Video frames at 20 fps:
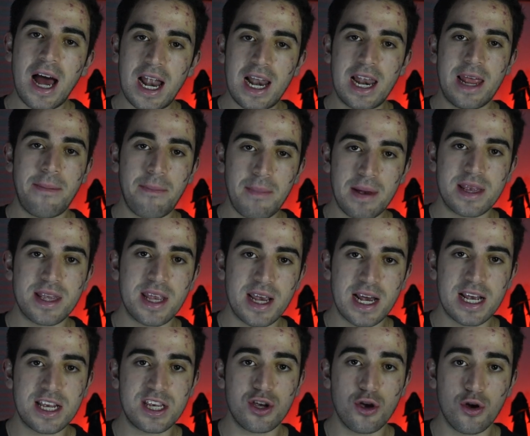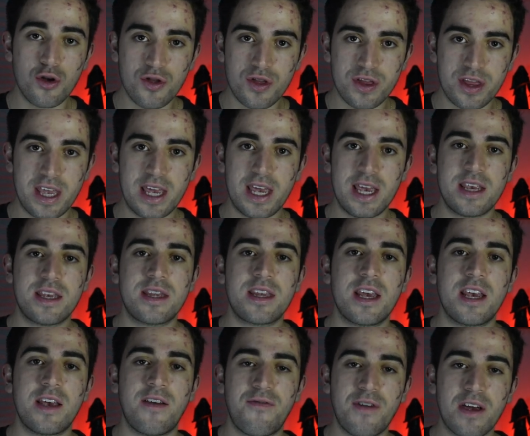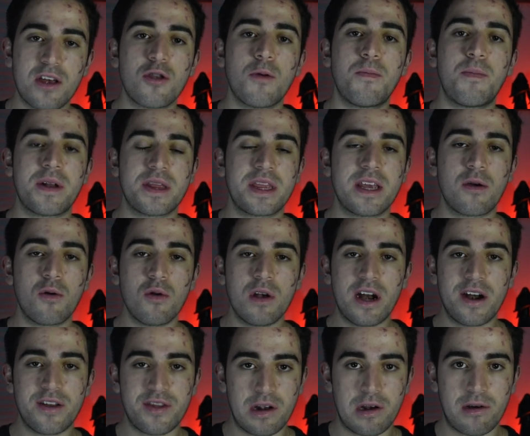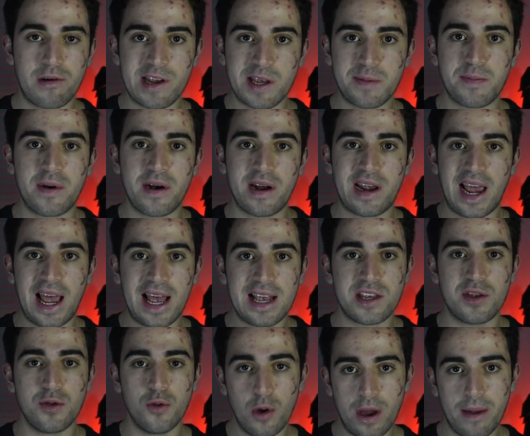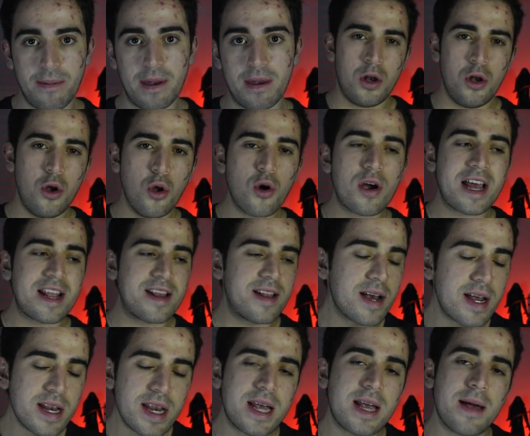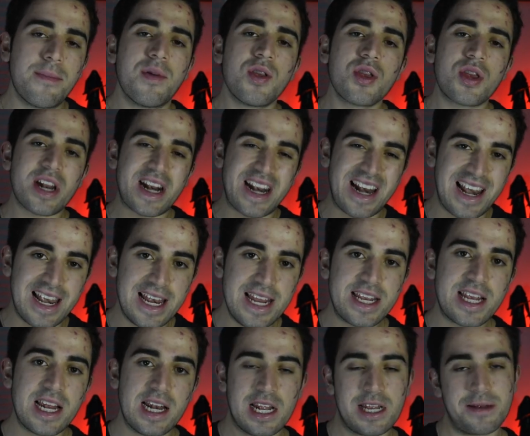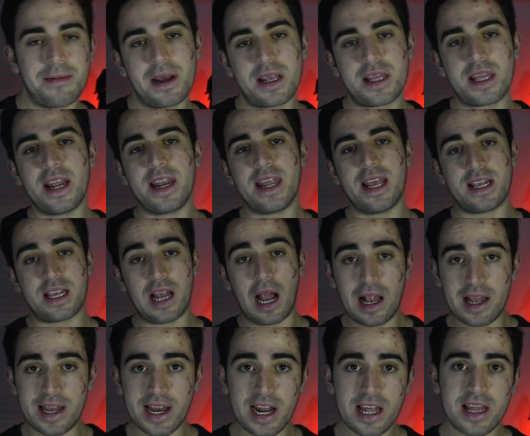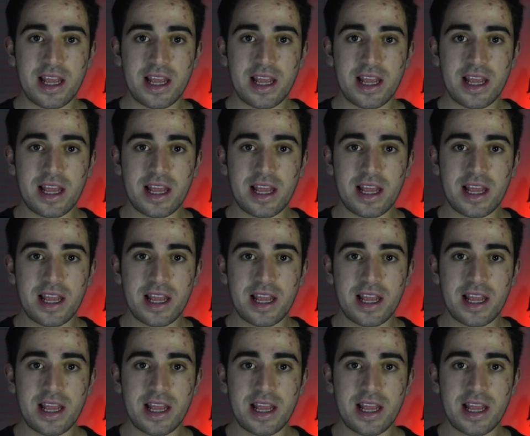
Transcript: a la investigación de este efecto particular del CRISPR-Cas9. Lo que técnicamente realizan las bacterias al ser